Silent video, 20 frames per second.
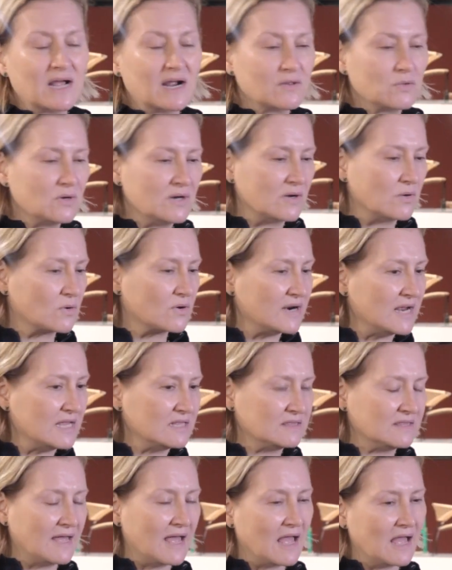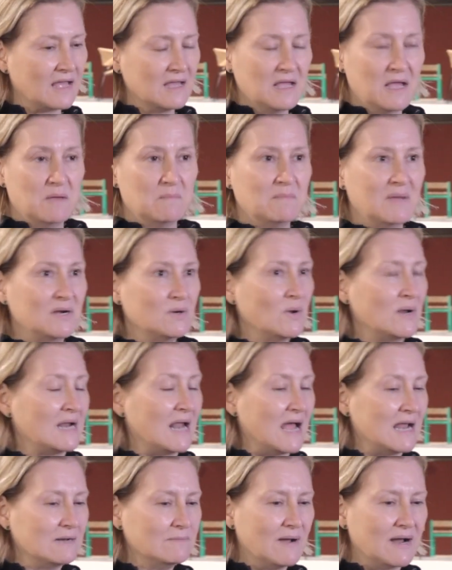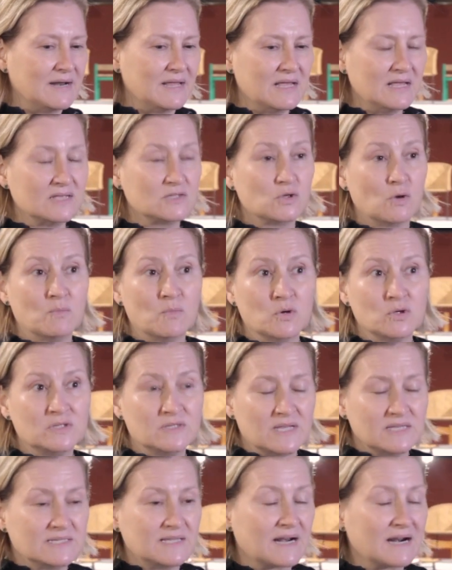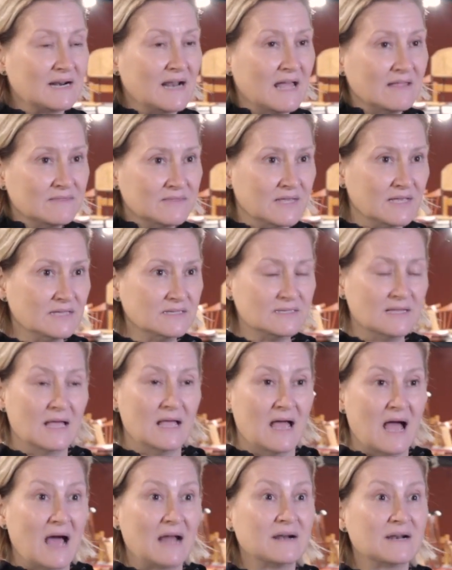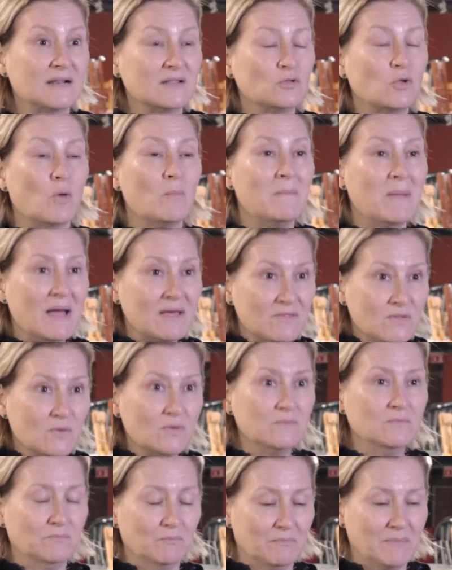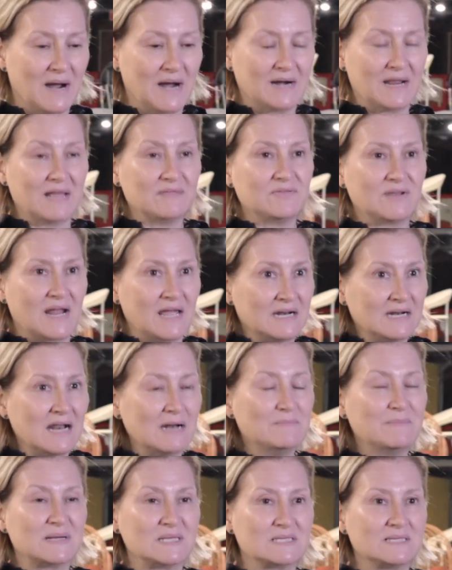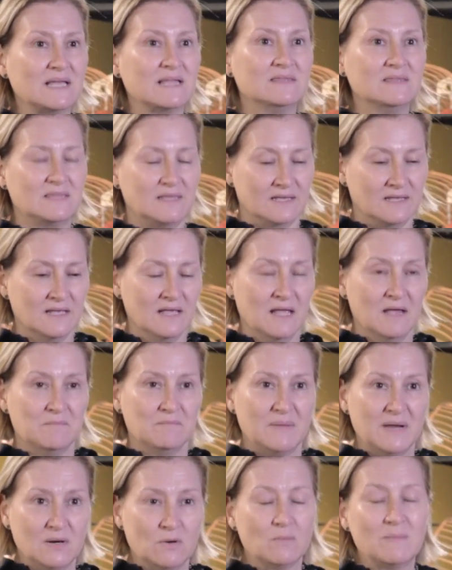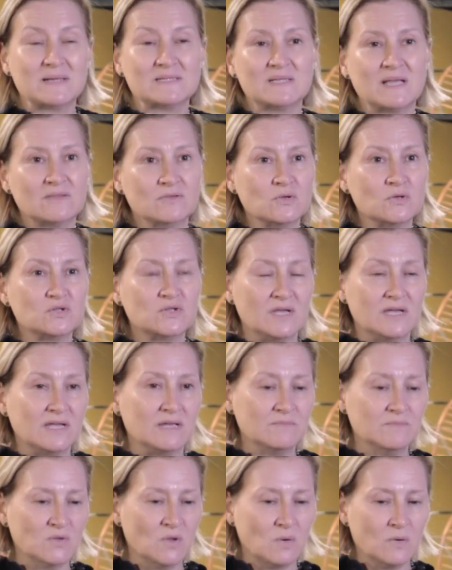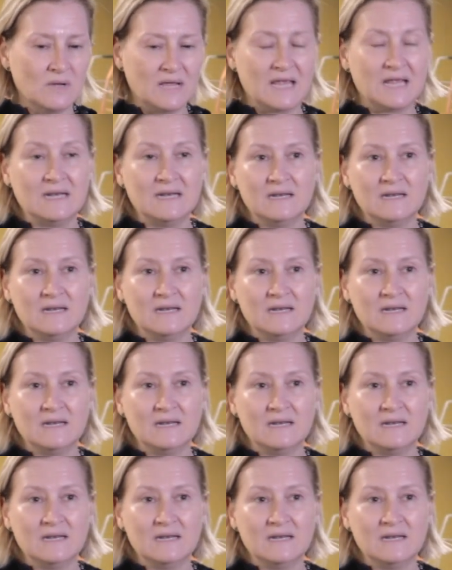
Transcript: Ricardo Legorreta, Manuel Álvarez o Moisés Hernández han retomado para traerla al presente, pero basándose ¿no?